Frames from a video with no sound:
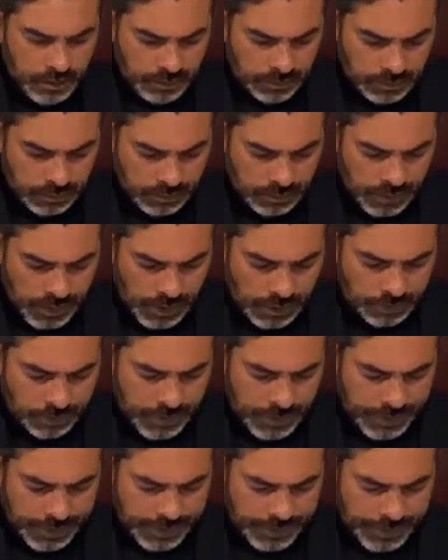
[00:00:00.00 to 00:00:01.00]
Gloria al
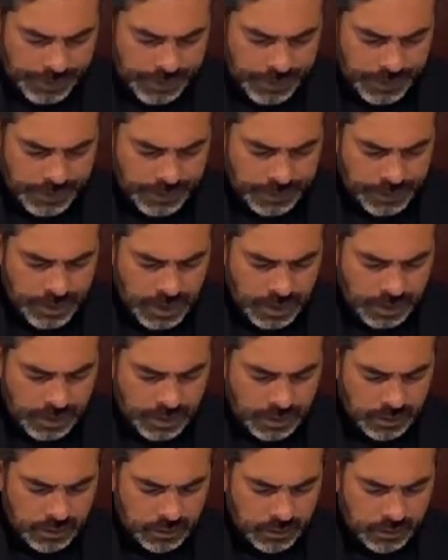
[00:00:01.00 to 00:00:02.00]
Padre y al
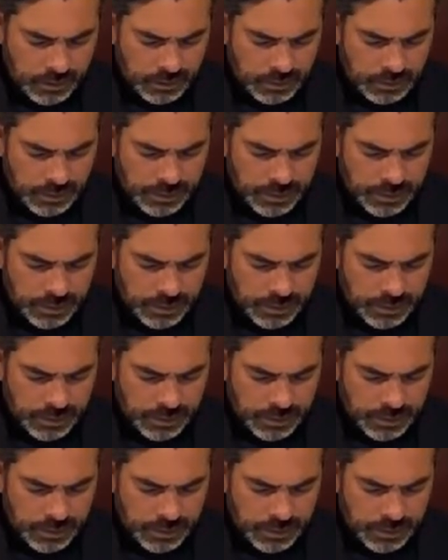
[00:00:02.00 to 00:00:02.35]
Hijo